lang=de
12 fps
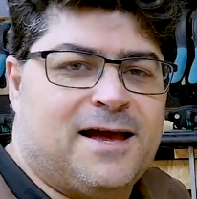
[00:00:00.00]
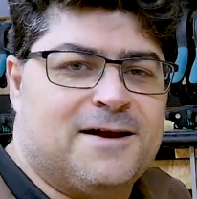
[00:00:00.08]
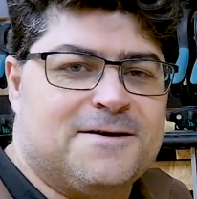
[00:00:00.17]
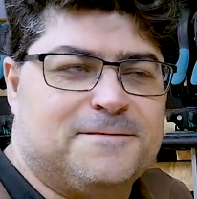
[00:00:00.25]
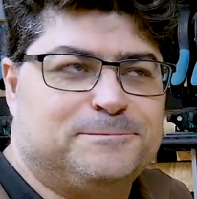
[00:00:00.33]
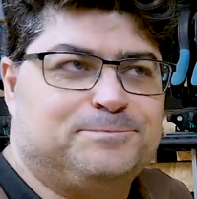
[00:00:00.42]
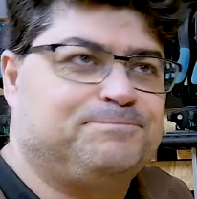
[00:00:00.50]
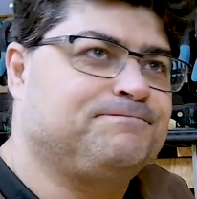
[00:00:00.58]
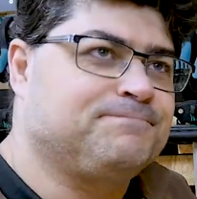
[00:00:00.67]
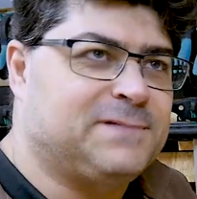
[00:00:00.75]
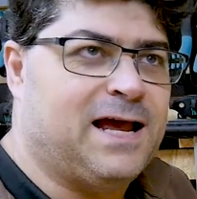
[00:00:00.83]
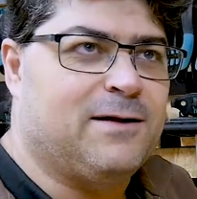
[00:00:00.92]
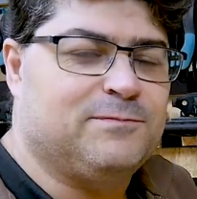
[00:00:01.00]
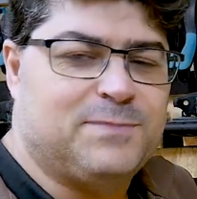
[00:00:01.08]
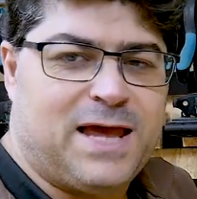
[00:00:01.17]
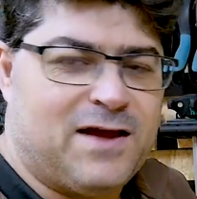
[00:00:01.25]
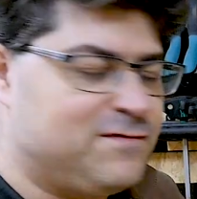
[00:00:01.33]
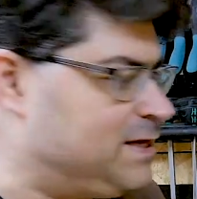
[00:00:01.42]
Ähm, ja,
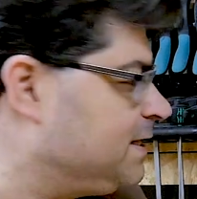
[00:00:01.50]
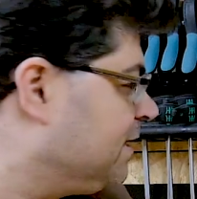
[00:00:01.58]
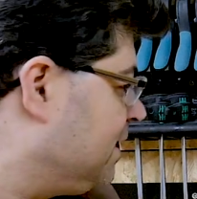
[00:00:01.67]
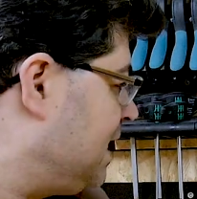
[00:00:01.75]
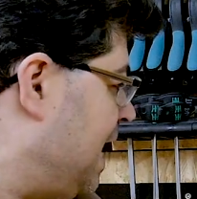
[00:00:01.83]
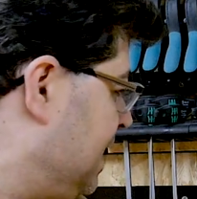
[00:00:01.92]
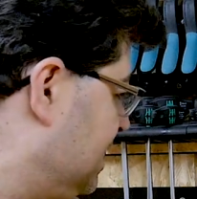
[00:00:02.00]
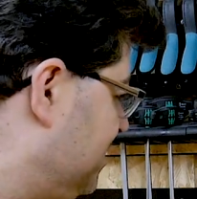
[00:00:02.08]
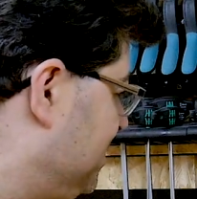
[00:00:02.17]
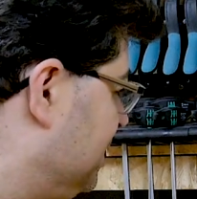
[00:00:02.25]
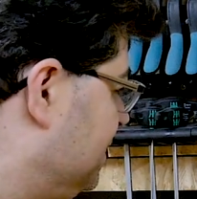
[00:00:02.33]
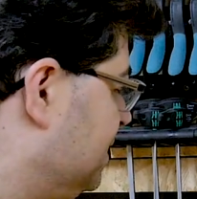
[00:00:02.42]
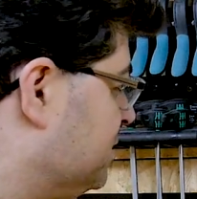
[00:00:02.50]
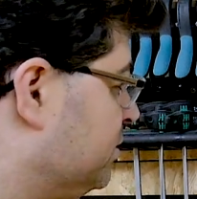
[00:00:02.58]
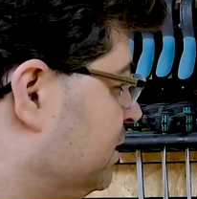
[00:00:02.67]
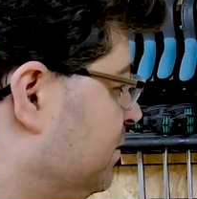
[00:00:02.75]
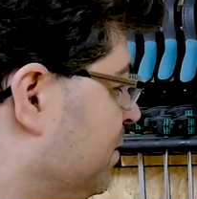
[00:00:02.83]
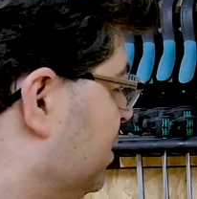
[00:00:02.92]
eher weniger. Eigentlich bin ich hier so
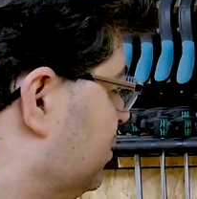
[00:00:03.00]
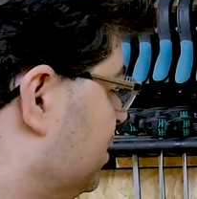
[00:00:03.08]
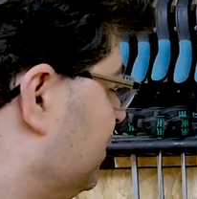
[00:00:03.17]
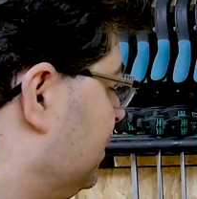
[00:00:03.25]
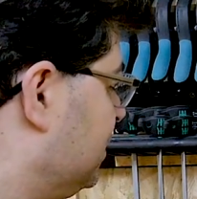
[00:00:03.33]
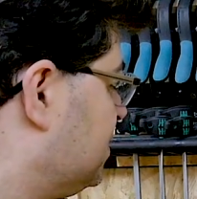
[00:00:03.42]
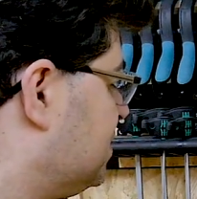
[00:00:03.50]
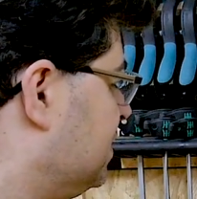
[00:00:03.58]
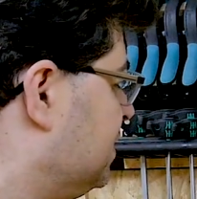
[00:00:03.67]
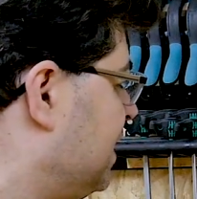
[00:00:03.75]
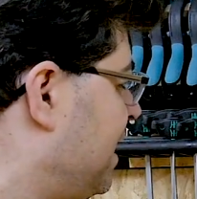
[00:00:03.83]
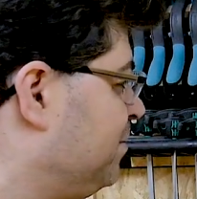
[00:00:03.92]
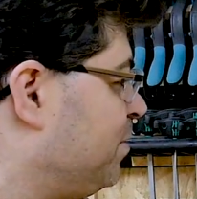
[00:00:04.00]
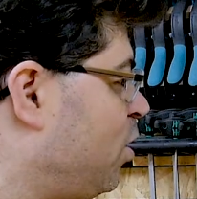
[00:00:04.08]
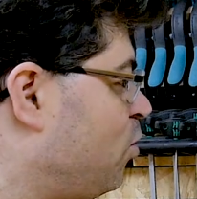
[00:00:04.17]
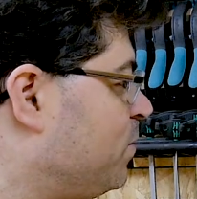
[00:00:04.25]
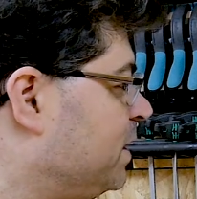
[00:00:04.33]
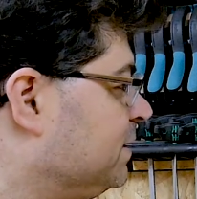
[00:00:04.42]
in dem Bereich unterwegs. Die kleinen
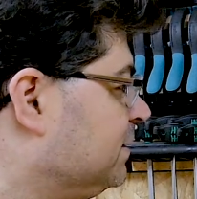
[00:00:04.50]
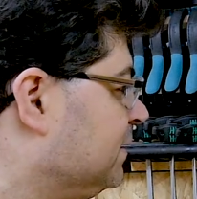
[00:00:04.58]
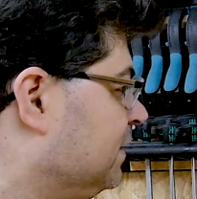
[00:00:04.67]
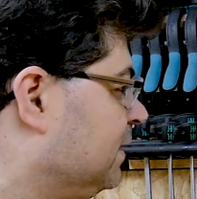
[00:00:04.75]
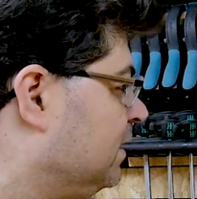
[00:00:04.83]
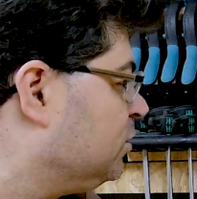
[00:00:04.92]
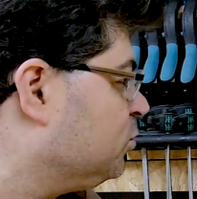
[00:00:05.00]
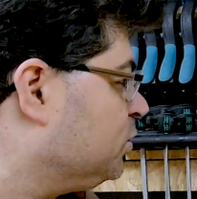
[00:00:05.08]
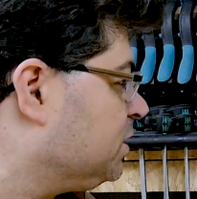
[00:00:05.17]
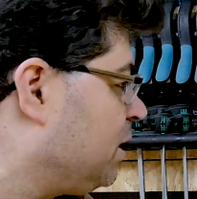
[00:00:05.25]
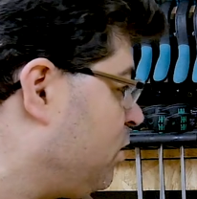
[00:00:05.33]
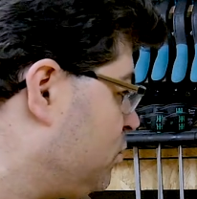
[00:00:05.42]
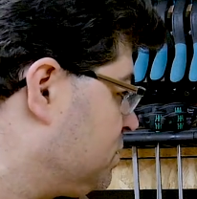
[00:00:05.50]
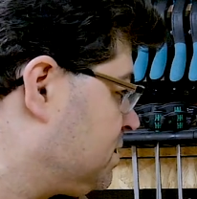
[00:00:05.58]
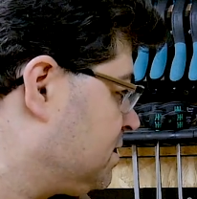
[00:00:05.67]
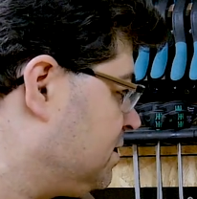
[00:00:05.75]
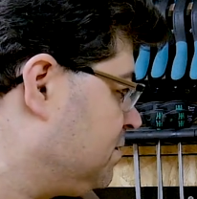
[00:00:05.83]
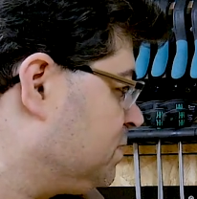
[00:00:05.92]
braucht man durchaus
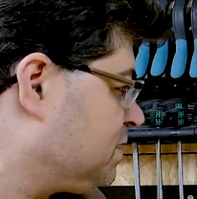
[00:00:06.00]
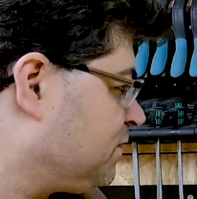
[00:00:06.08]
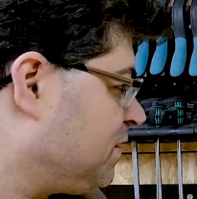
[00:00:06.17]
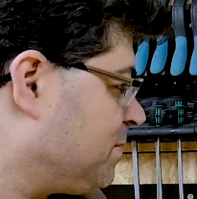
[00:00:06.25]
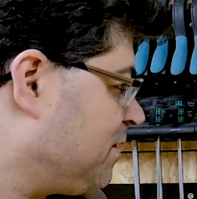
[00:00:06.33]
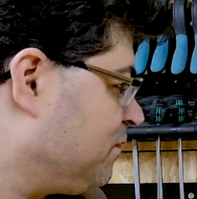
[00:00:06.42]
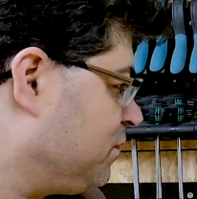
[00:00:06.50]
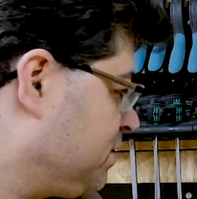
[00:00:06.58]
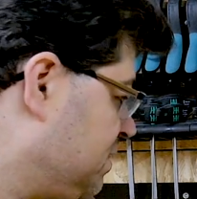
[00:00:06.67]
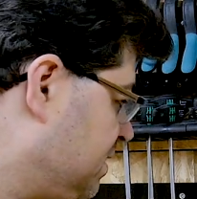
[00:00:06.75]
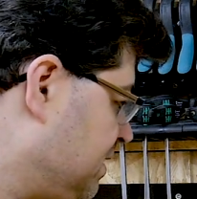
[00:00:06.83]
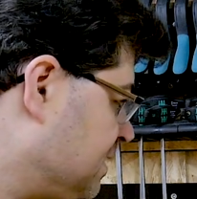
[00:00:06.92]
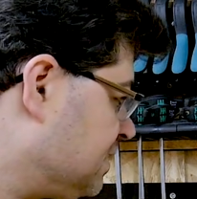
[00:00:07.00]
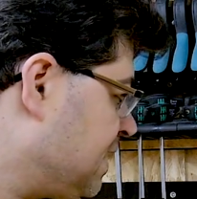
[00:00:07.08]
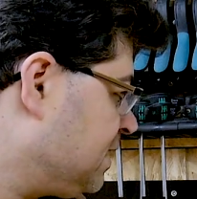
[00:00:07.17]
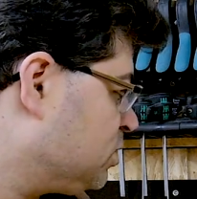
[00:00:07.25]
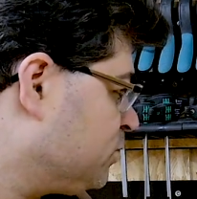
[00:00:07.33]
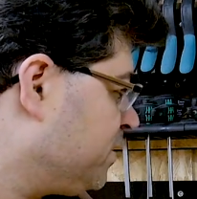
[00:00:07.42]
hier bis 4x40. Das ist
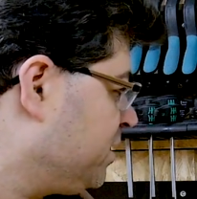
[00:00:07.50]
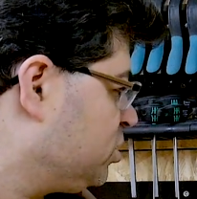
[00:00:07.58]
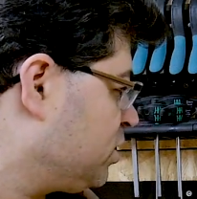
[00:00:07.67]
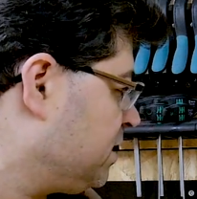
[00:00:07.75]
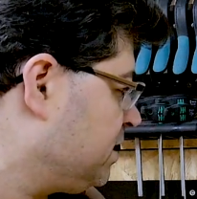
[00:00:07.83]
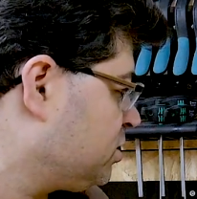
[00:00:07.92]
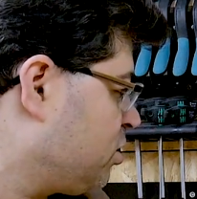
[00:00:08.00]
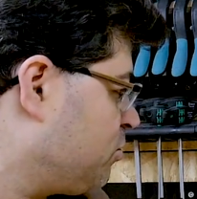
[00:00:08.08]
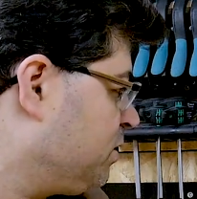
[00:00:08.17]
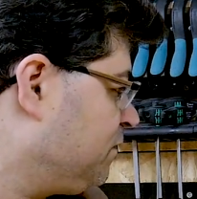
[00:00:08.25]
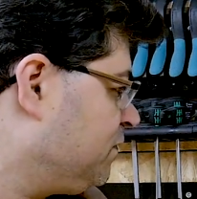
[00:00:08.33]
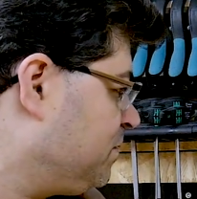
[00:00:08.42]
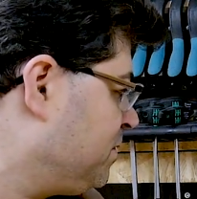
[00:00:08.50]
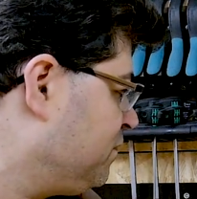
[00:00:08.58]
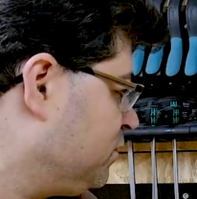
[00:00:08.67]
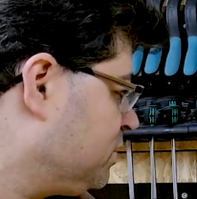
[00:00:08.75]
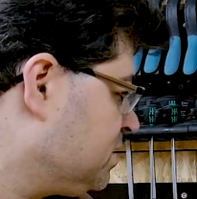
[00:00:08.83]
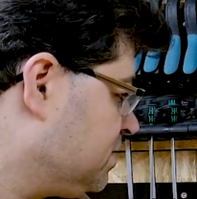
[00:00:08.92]
eigentlich so meine Standardschraube, die
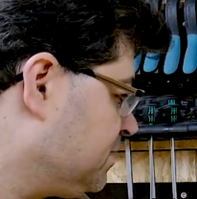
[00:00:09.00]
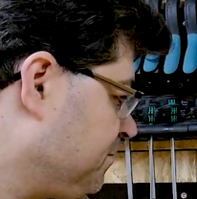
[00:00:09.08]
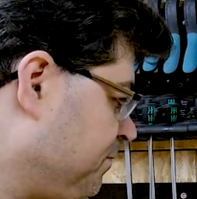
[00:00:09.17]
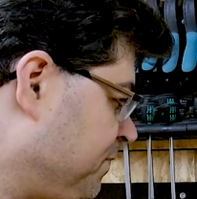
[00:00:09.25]
4x40.